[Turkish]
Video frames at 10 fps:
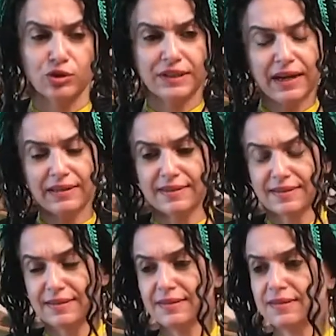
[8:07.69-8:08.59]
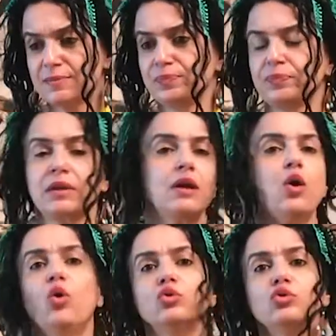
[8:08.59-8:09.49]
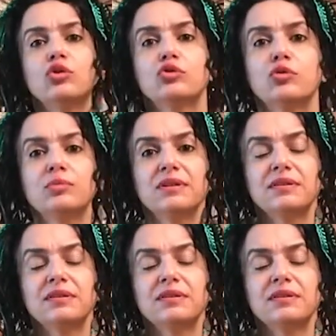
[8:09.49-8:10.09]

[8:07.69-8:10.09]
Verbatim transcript: Yani siz 14-15